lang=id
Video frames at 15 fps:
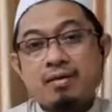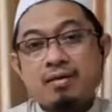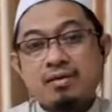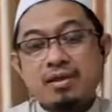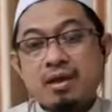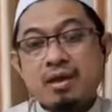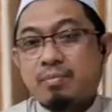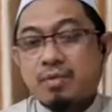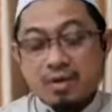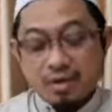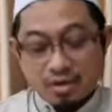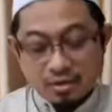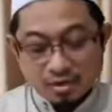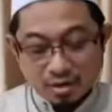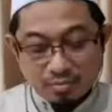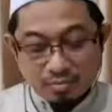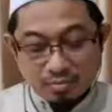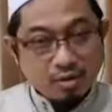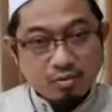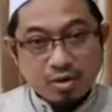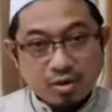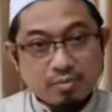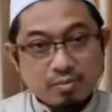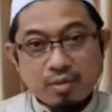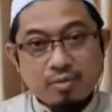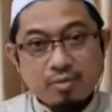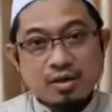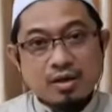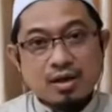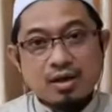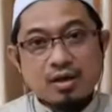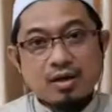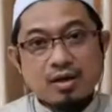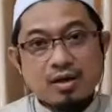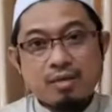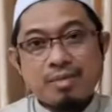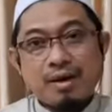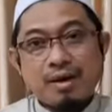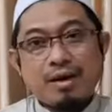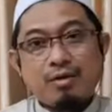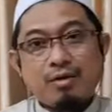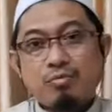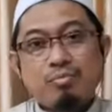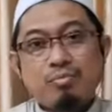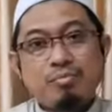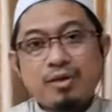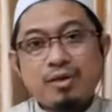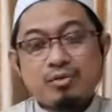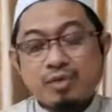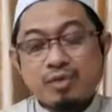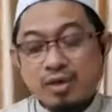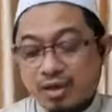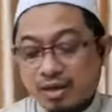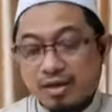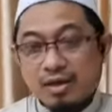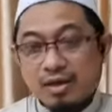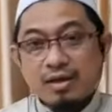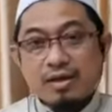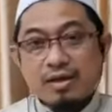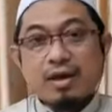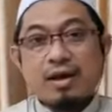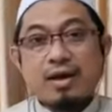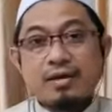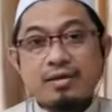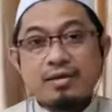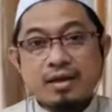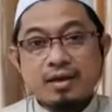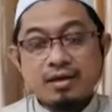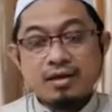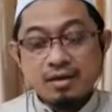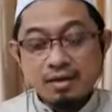Siapa di antara para ulama yang mengatakan makna ummi itu adalah yang lainnya.